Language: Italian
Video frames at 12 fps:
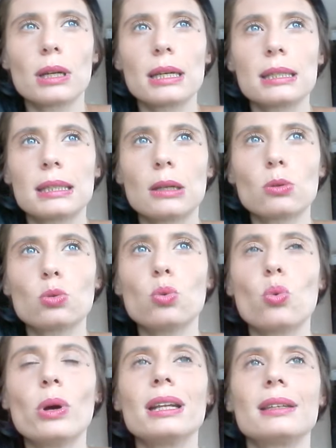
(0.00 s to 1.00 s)
che se
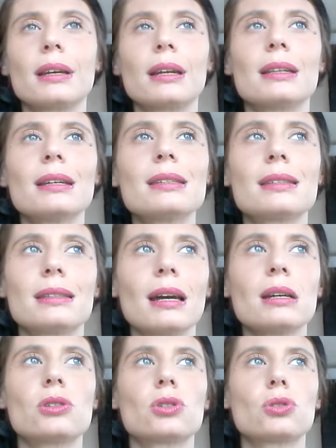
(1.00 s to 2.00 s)
tu entri in te
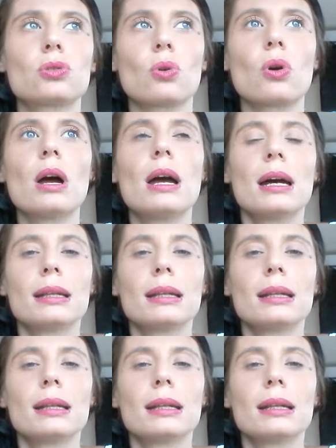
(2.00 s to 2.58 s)
stesso,